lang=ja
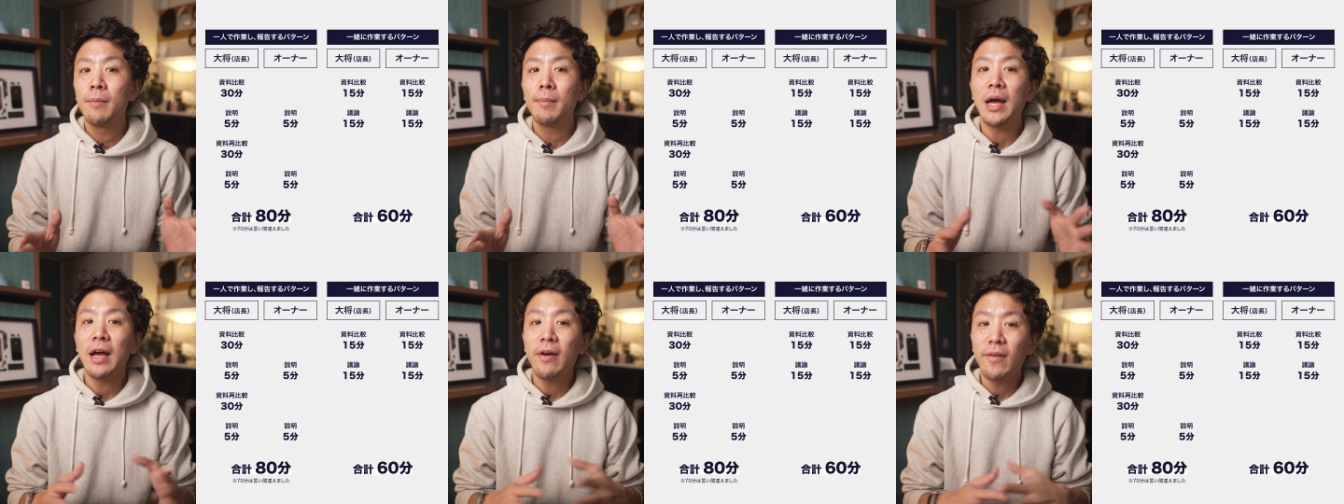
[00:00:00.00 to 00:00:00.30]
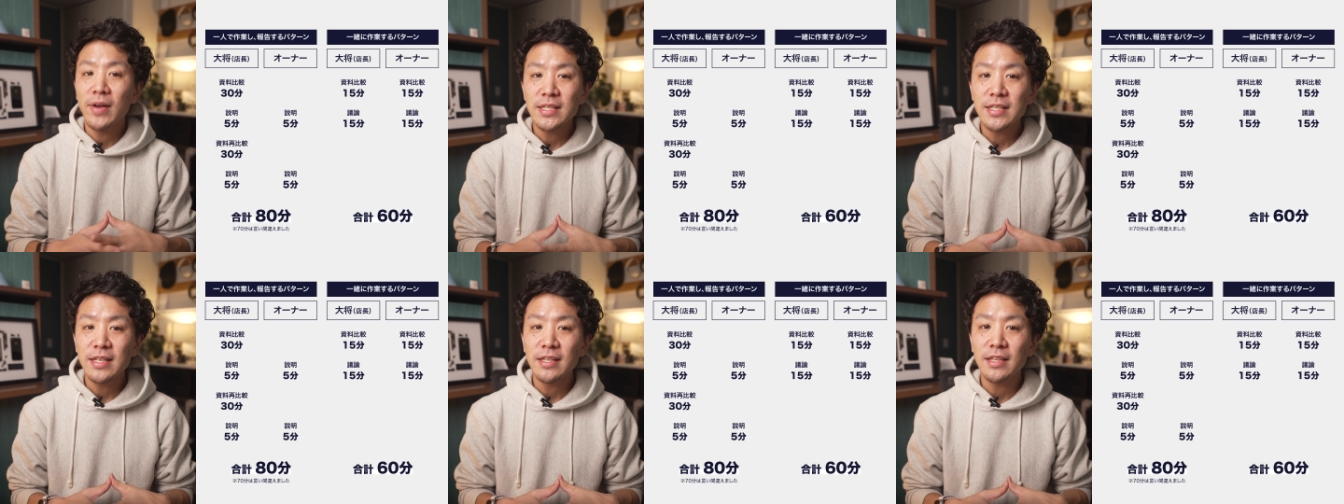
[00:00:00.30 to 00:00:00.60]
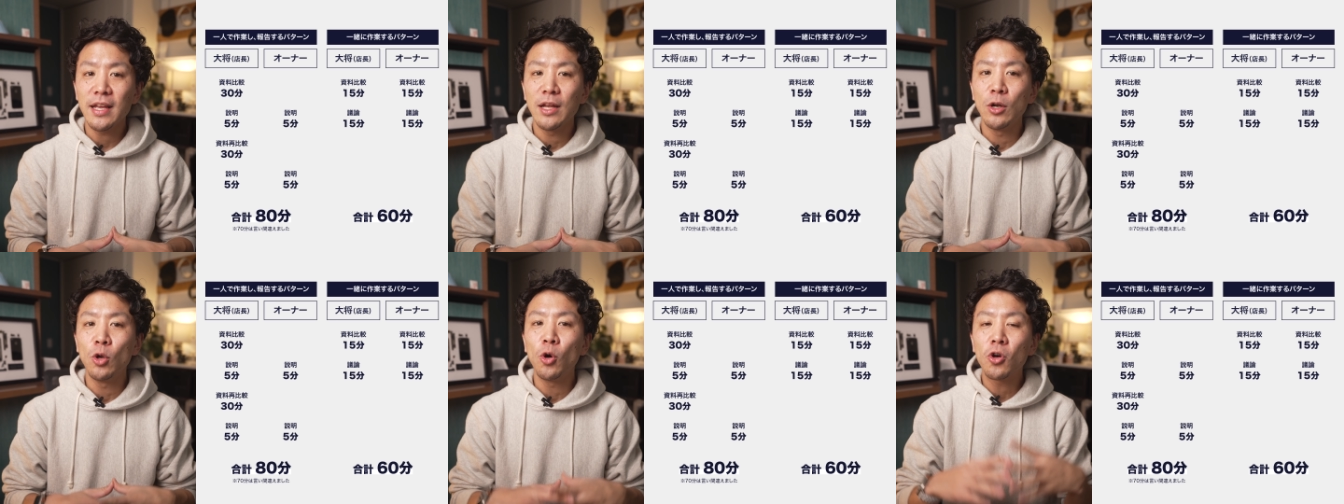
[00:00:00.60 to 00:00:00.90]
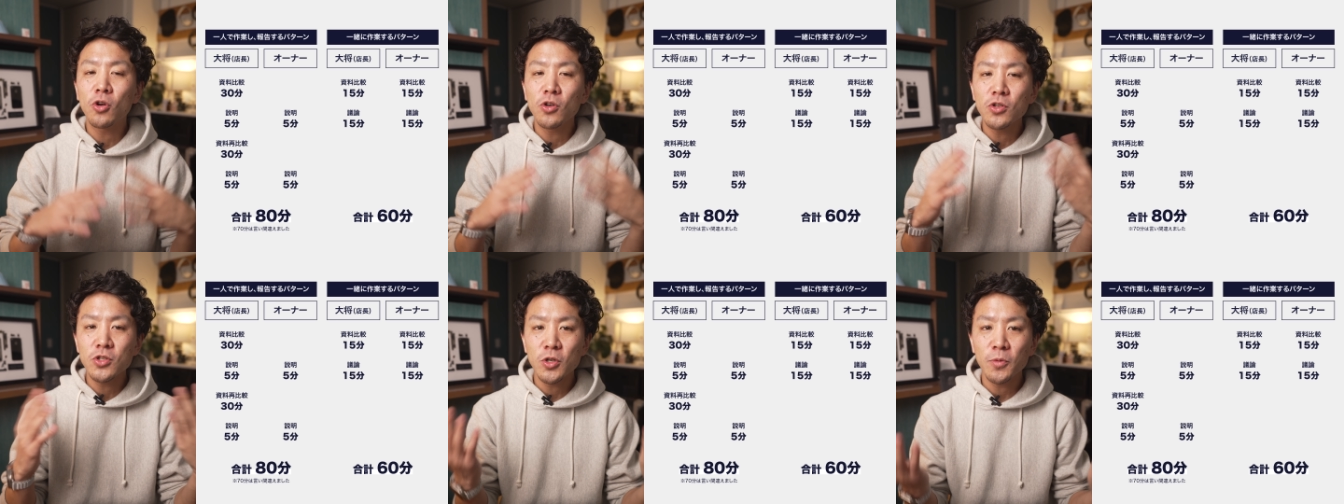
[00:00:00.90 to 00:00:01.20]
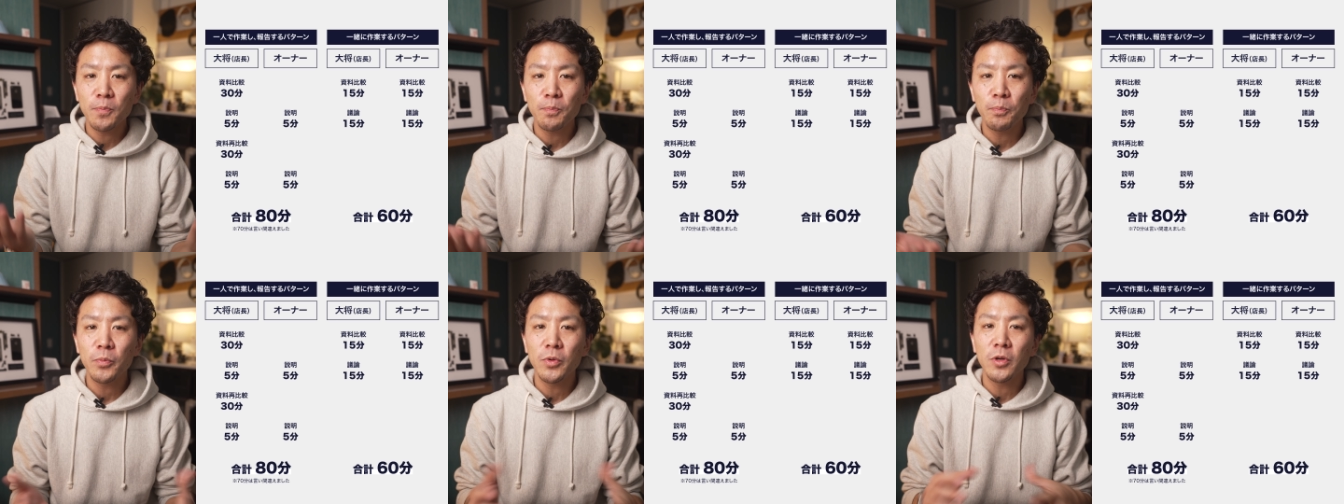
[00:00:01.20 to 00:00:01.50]
合わせて
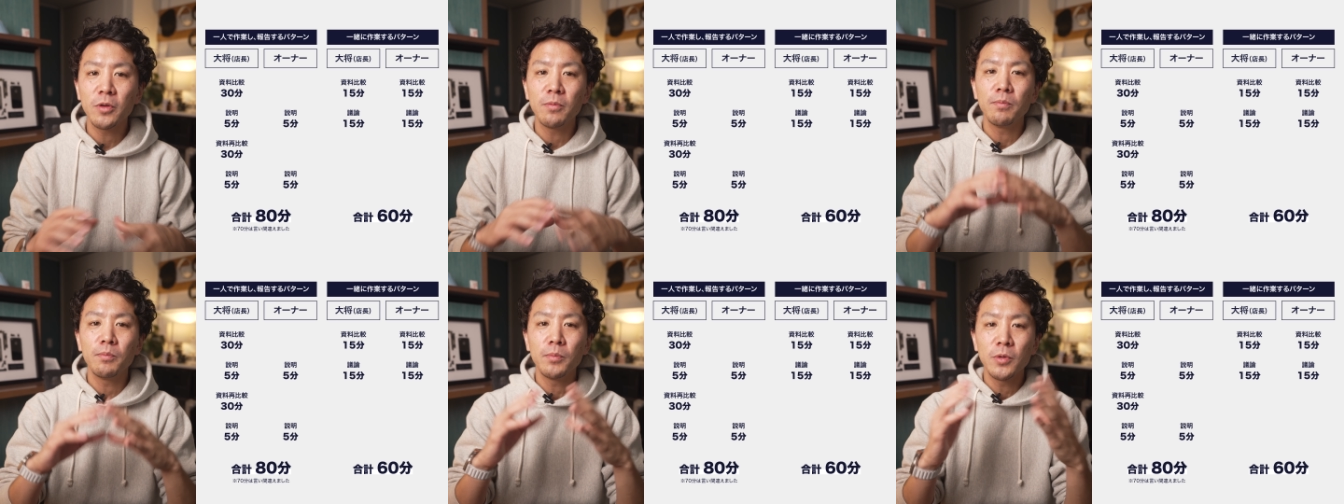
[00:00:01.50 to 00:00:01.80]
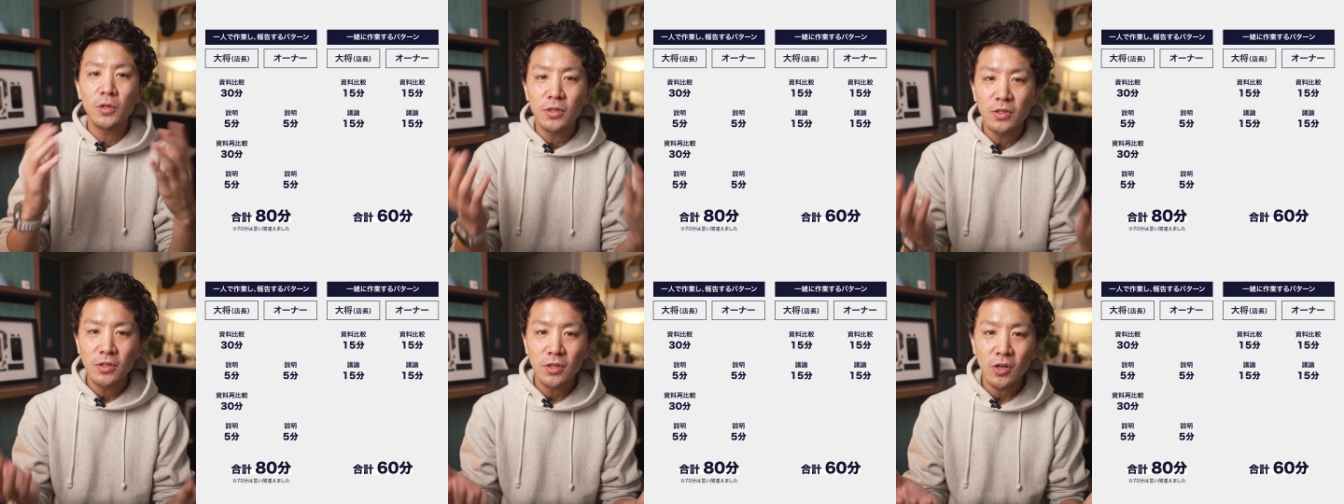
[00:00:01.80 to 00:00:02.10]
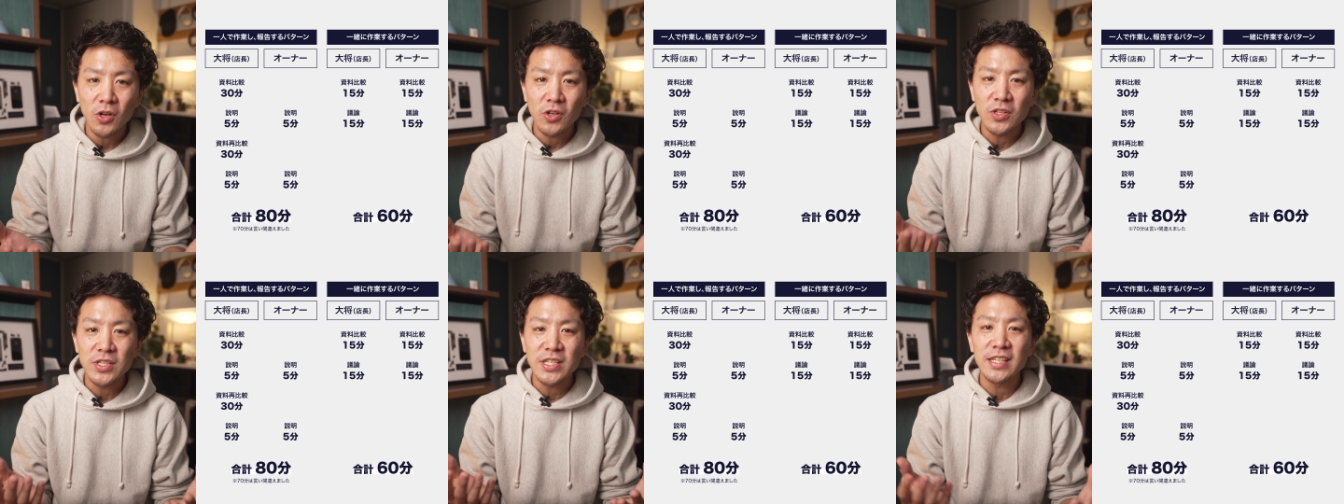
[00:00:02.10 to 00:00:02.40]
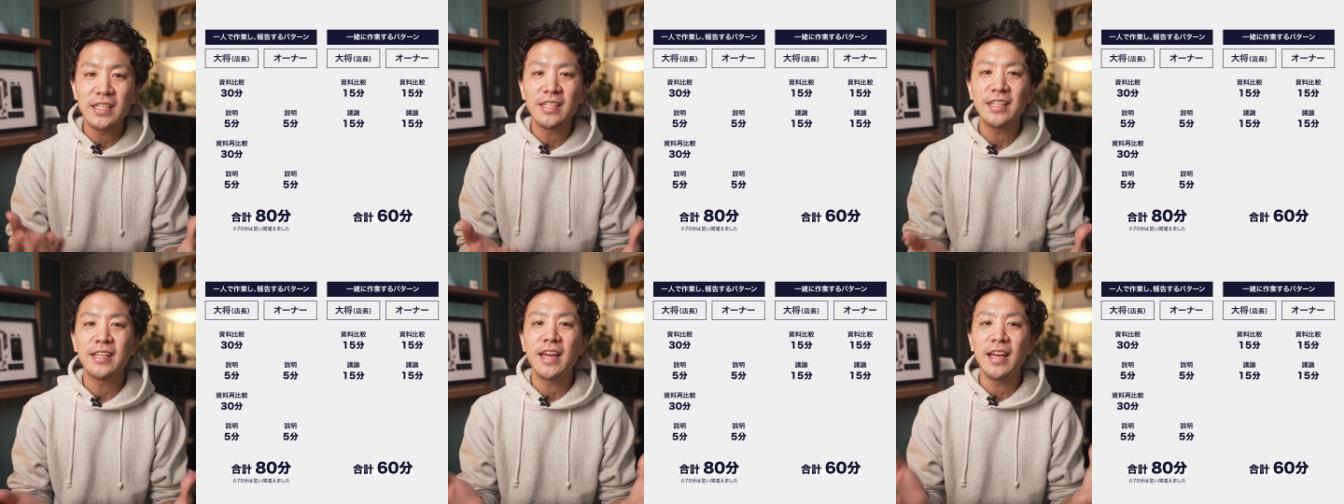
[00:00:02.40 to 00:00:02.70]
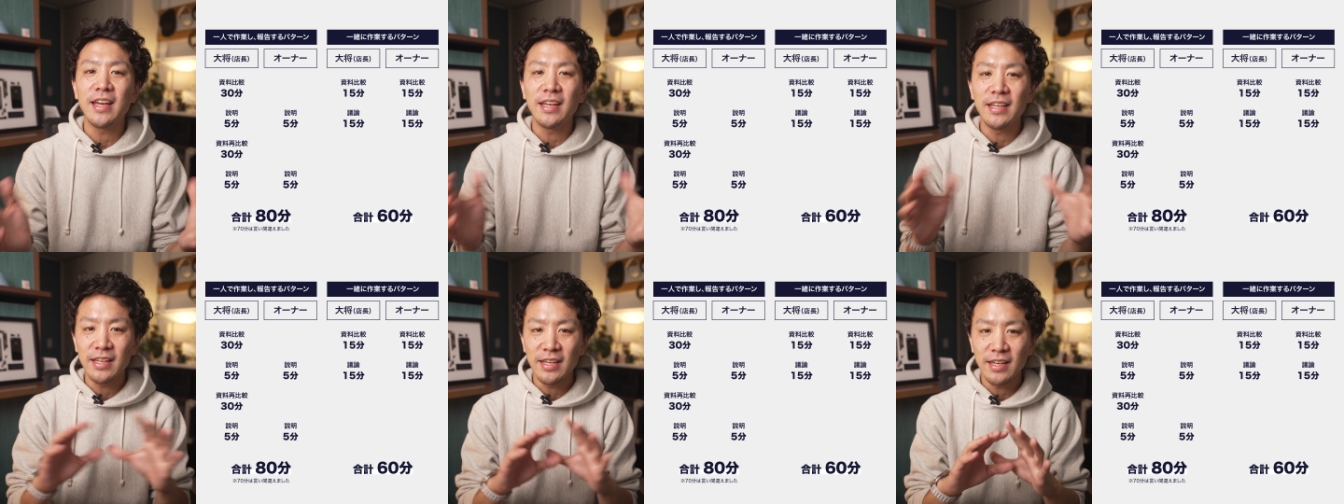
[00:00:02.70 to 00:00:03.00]
60分分の人
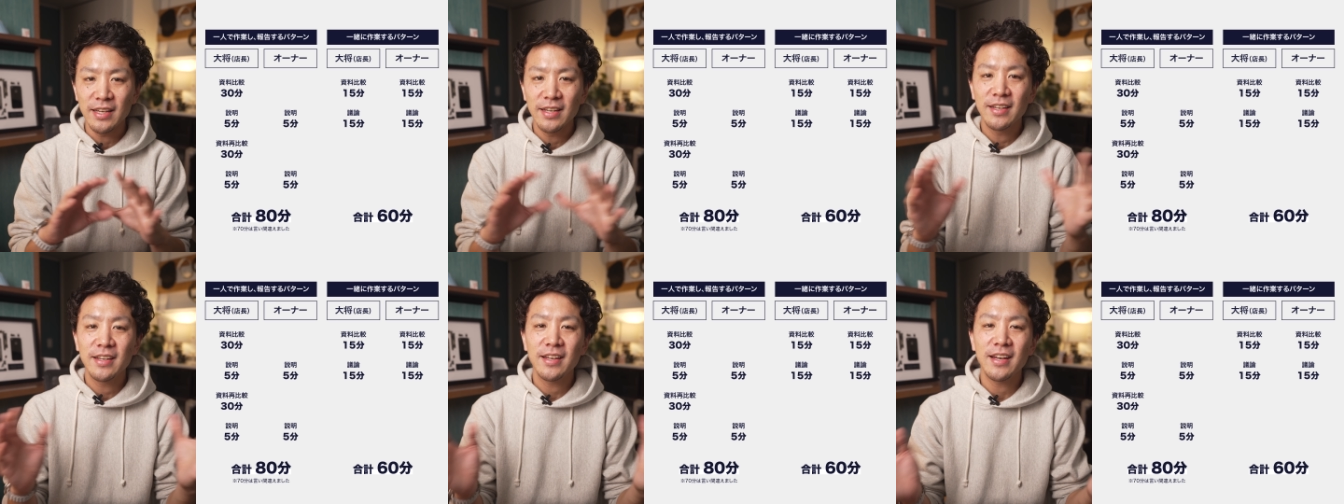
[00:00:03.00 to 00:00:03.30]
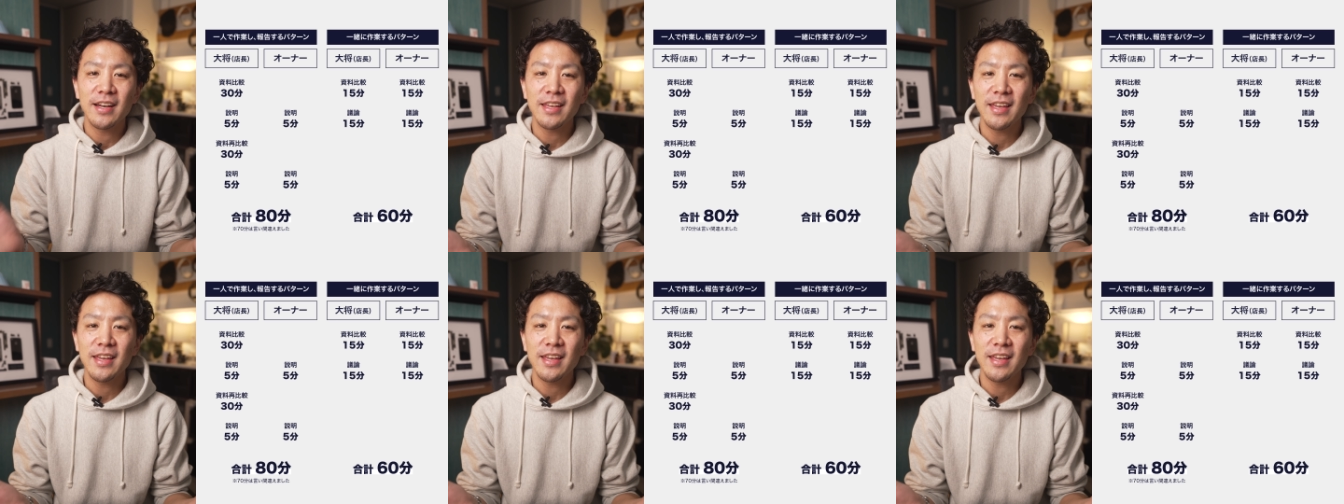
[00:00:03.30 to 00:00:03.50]
件費、か